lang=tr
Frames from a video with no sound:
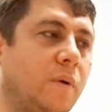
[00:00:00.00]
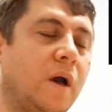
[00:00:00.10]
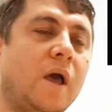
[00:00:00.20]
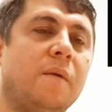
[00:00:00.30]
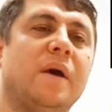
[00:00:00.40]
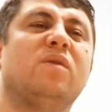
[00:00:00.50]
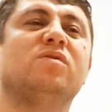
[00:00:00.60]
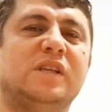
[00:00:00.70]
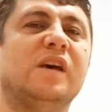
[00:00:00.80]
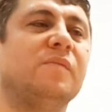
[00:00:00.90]
Bak ben
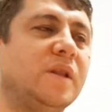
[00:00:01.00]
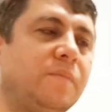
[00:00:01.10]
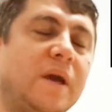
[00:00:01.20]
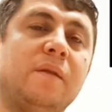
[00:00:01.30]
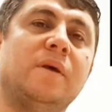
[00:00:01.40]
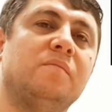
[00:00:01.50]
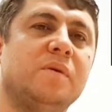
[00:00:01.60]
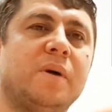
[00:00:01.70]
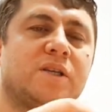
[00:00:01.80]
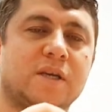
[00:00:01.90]
onu sevmedim, beğenmedim
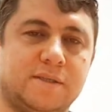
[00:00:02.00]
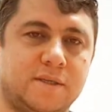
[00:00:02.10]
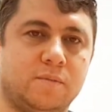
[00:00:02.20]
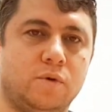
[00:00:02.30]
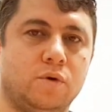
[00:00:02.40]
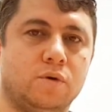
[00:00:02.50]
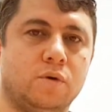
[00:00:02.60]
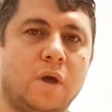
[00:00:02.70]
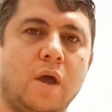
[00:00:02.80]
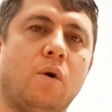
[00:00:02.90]
bir başkasını
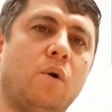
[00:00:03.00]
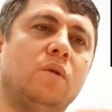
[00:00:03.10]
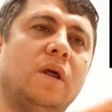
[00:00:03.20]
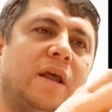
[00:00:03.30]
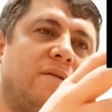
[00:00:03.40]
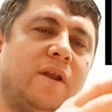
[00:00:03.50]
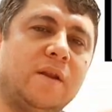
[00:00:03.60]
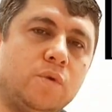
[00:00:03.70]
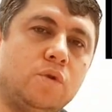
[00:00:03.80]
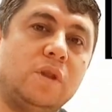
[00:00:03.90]
buluyordu. Onunla
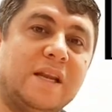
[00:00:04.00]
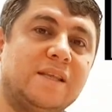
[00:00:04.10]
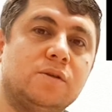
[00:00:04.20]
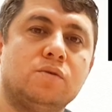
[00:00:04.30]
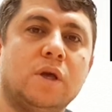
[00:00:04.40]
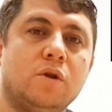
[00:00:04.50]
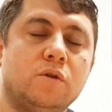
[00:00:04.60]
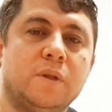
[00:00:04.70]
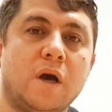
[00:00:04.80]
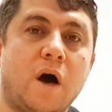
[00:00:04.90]
evlenip gidiyordu. Ertesi gün
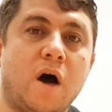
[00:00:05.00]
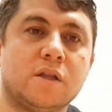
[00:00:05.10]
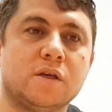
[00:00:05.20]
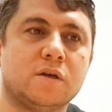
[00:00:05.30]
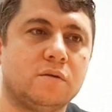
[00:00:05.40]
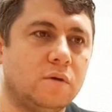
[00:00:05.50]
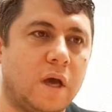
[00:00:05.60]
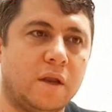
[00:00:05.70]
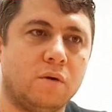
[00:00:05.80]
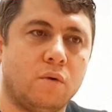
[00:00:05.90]
geliyordu bir daha artık
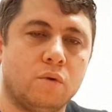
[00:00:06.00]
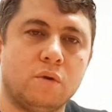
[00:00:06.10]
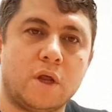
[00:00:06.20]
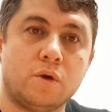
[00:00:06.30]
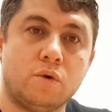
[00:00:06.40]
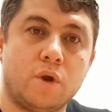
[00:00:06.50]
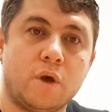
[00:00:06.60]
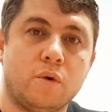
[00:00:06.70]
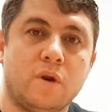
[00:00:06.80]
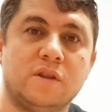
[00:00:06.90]
yani onları göre
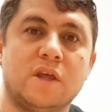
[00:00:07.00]
göre